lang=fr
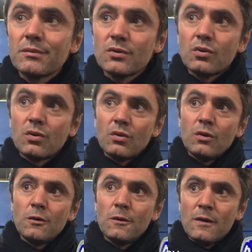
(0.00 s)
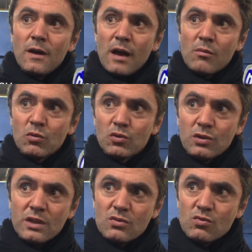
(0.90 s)
Donc à un moment
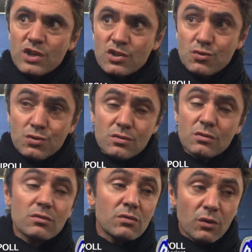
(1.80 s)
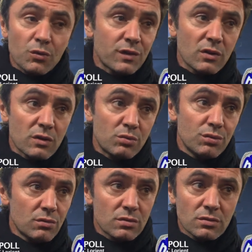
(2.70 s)
donné, ils ont le geste juste, Ruffier dans les buts,